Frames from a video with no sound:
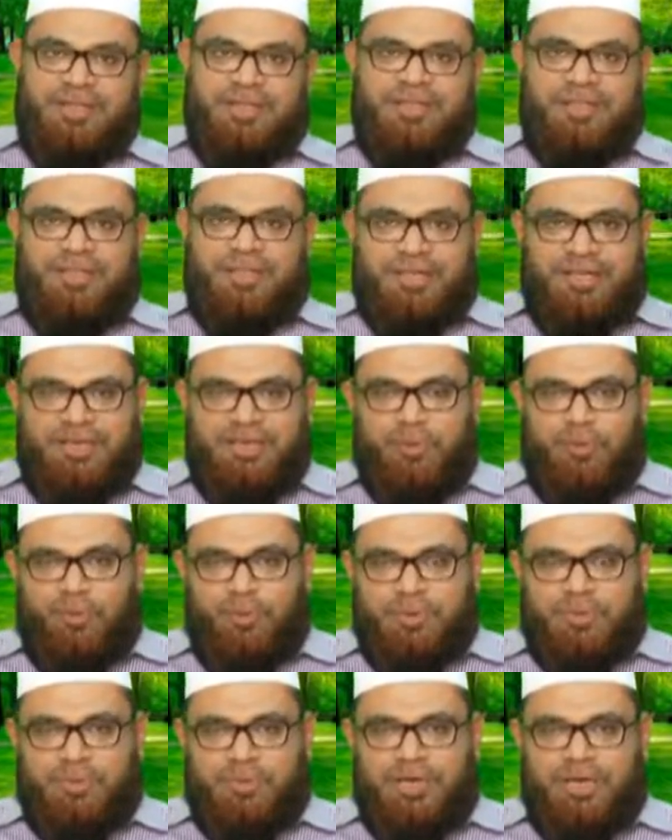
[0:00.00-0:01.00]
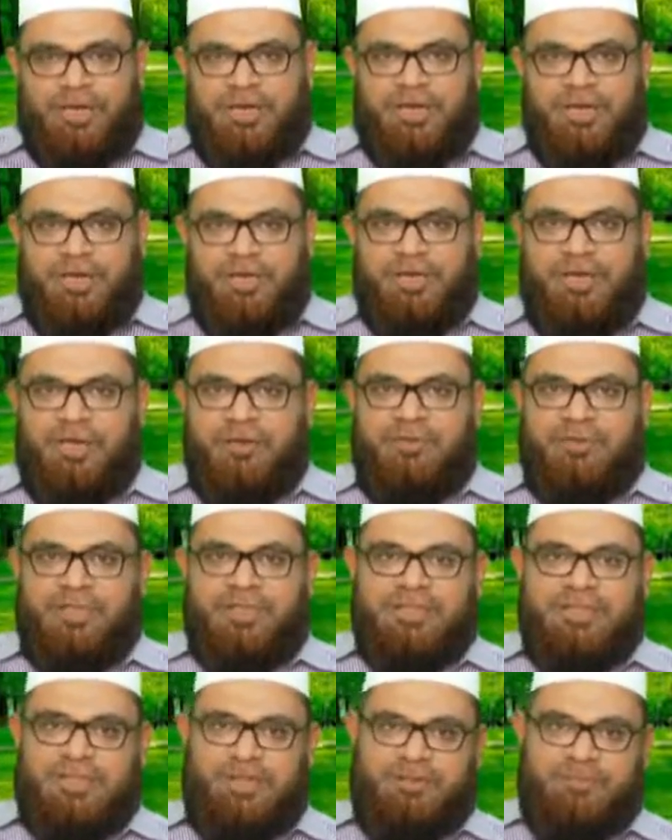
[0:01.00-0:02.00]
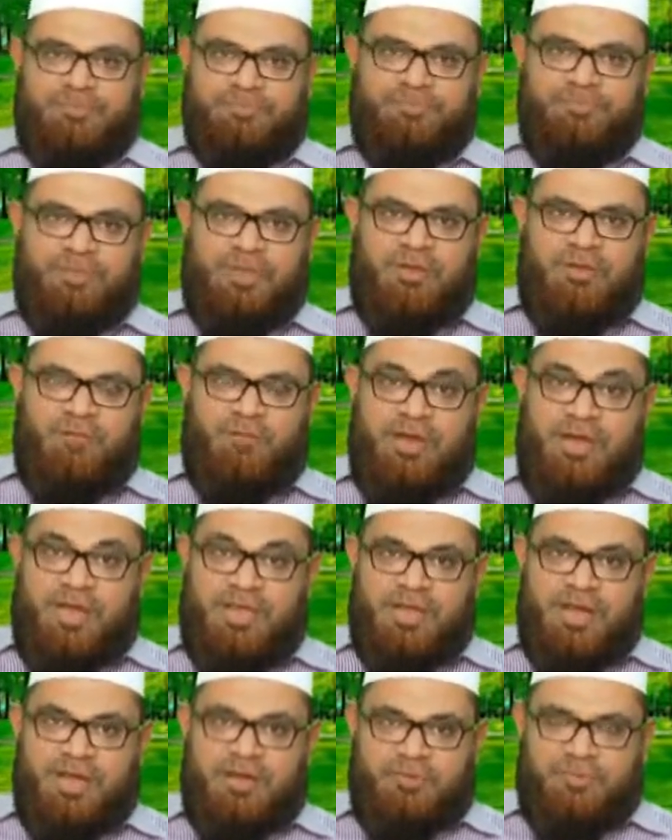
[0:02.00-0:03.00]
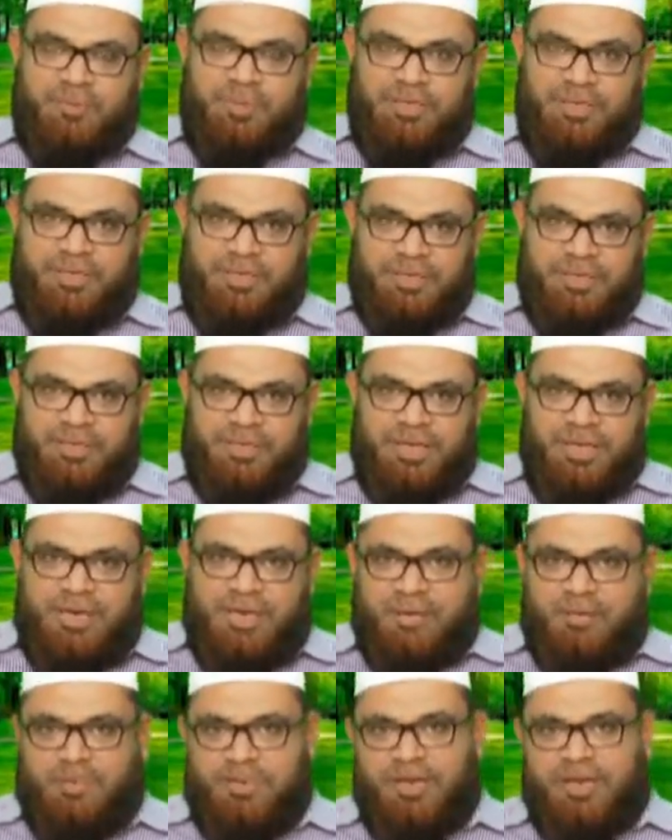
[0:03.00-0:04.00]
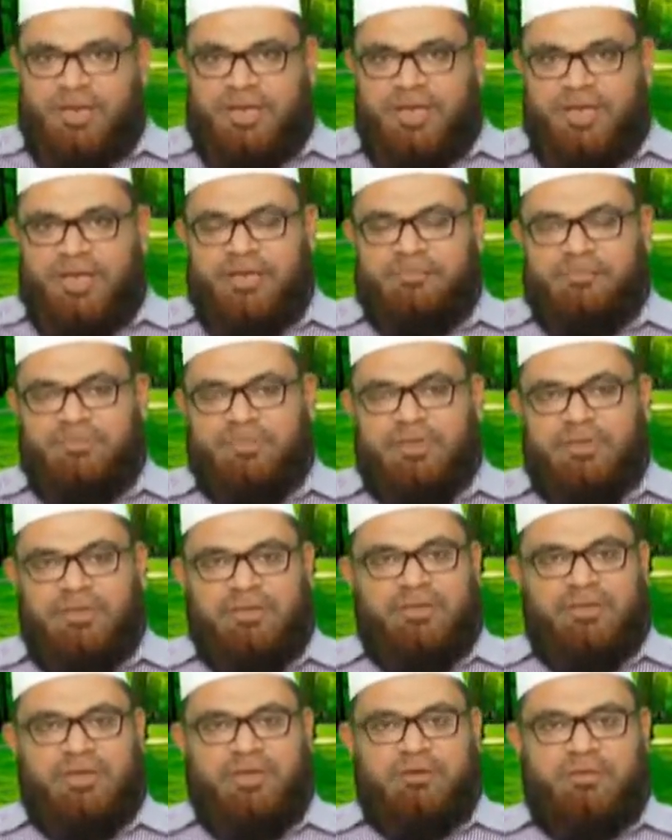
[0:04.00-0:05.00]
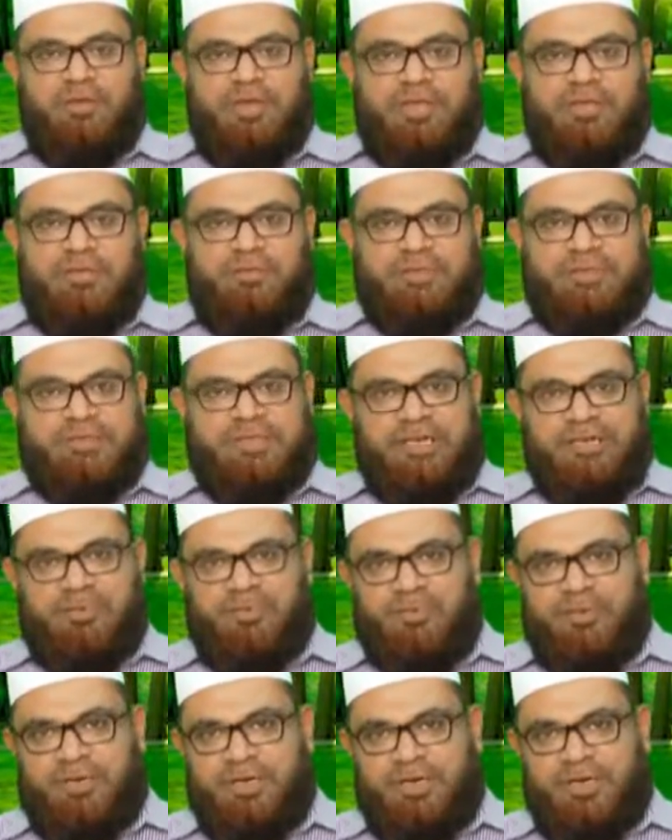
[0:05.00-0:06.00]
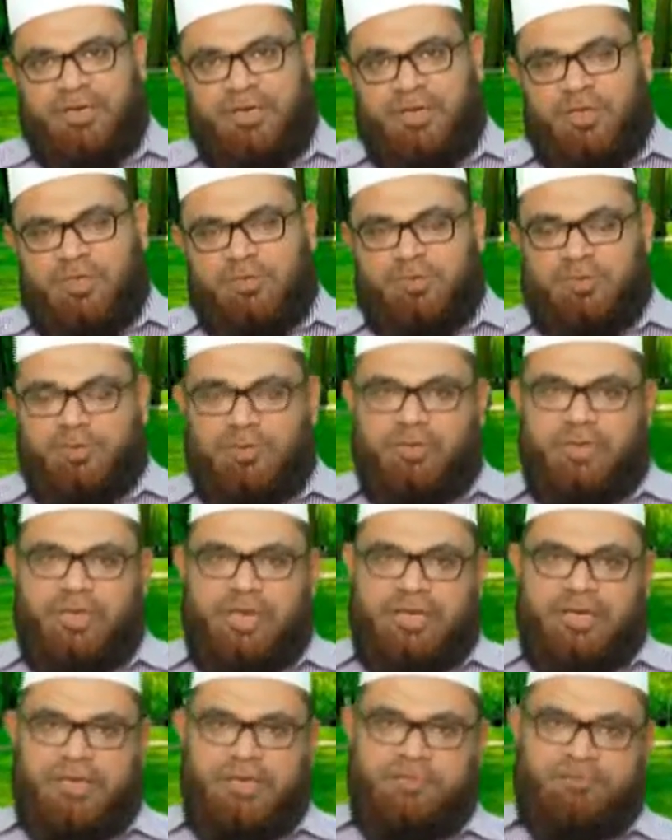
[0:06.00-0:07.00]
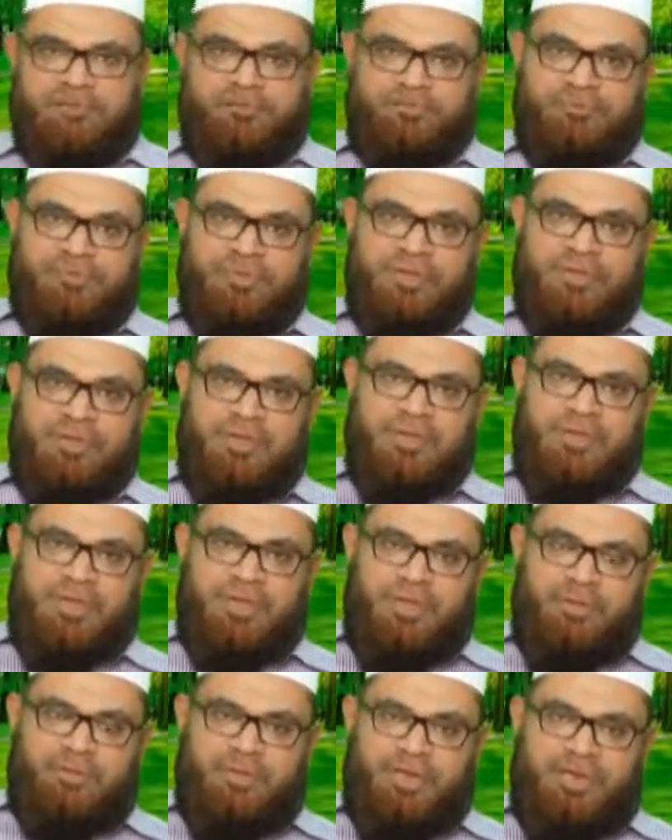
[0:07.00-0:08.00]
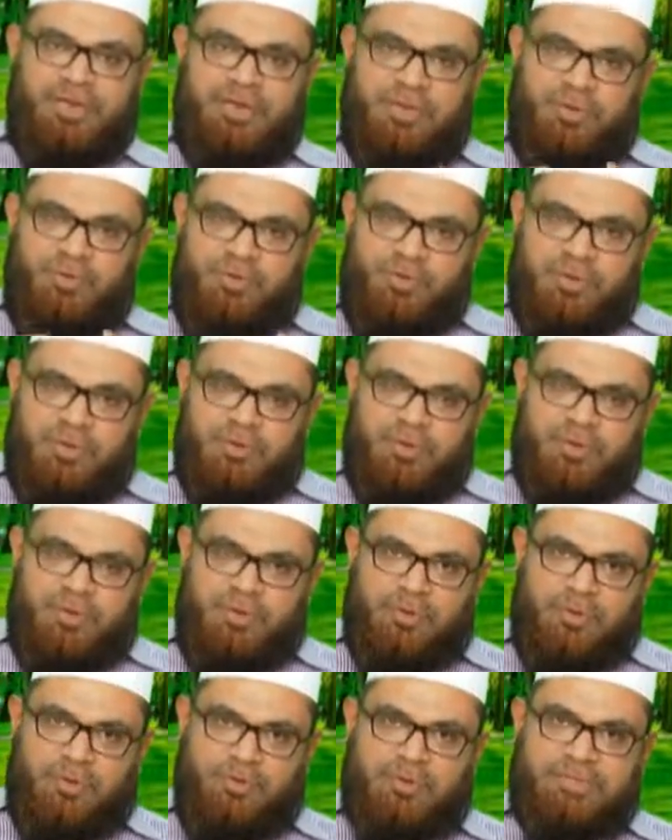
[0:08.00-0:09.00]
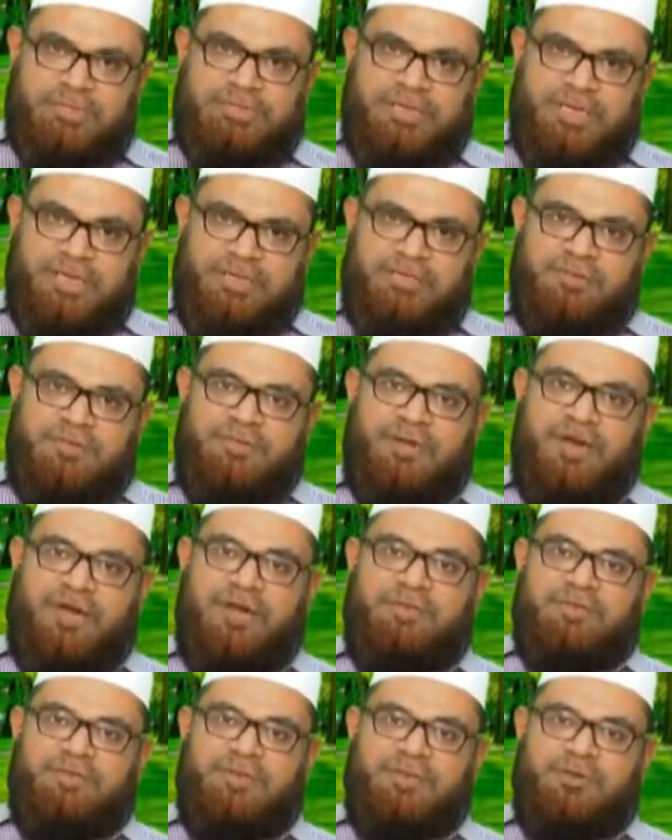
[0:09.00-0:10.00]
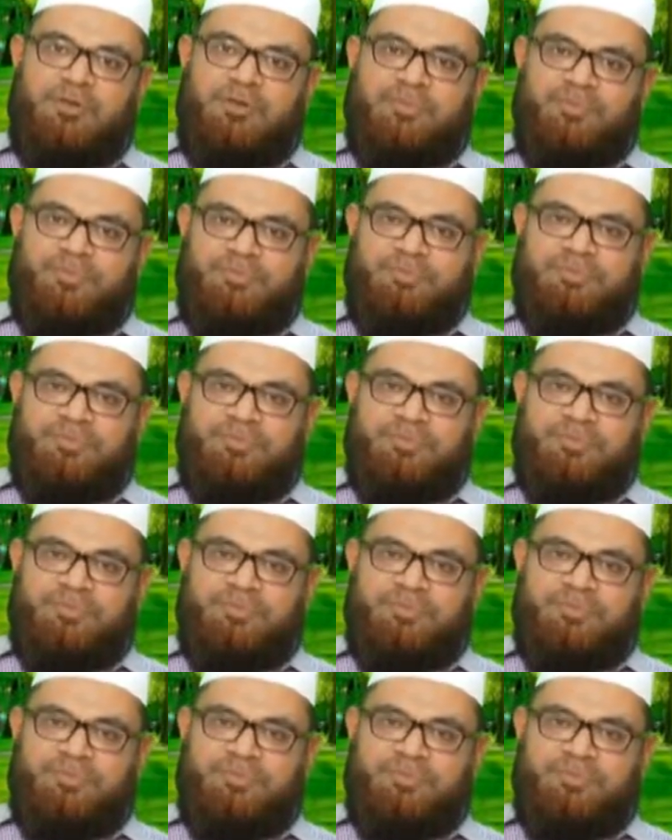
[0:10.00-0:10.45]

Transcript: இந்த இன உறவுகள் அல்லாஹுடத்தில் வாதாடும் என்று நபிகள் நாயகம் சொல்லல்லாஹு அலஹி வசல்லம் அவர்கள் சொல்லுகிறார்கள் இப்போ இன உறவுகளோடு சேர்ந்து வாழ வேண்டும்